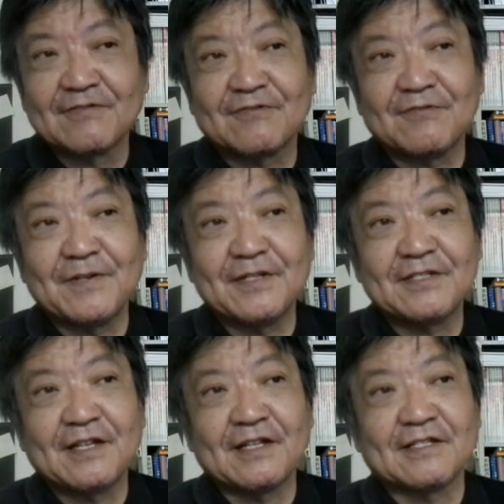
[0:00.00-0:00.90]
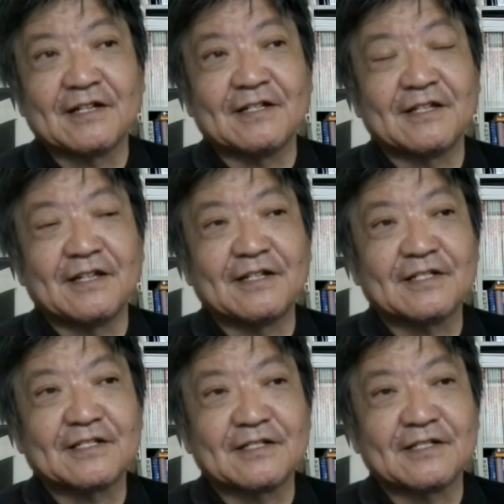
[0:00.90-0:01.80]
コメンテーターでい
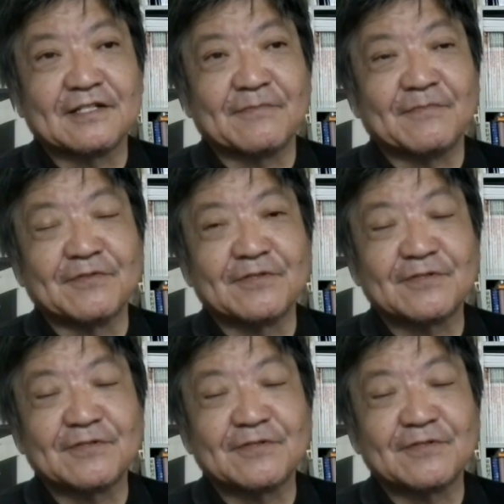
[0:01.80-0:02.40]
らっしゃっていたもの